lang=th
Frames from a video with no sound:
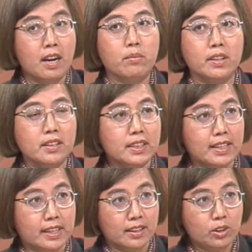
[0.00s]
เพราะเนื่อง
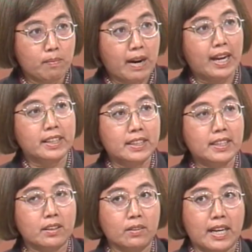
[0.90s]
จากนโยบายที่
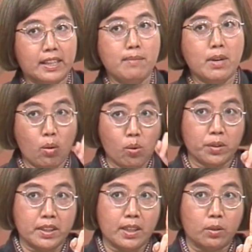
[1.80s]
ต้องการให้มีลูกค
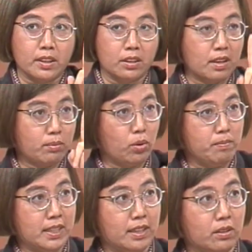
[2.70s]
นเดียว1 ครอบครัว
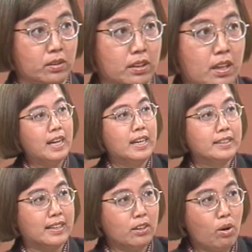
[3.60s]
มี 1 คน
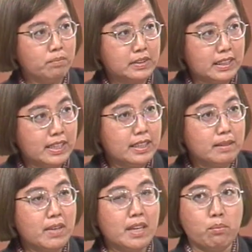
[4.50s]
สังคมจีน
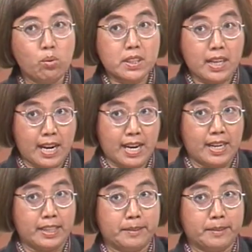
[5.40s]
มีผู้ชาย